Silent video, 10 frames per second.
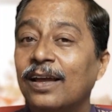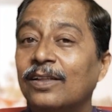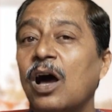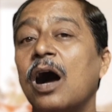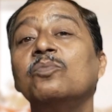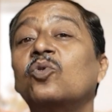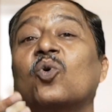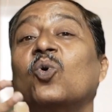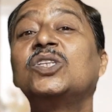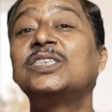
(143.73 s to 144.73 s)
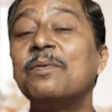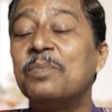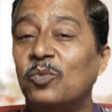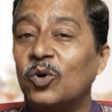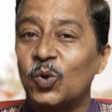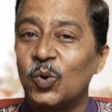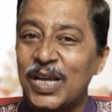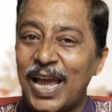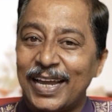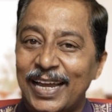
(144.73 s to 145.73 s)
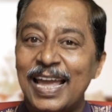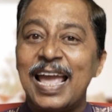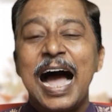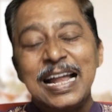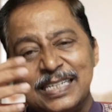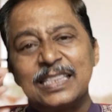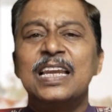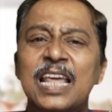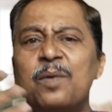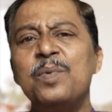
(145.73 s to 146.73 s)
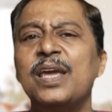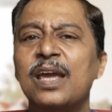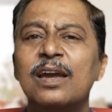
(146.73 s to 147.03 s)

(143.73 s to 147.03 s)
तो हम क्रोध से भी मुक्त हो जाएंगे और जितने भी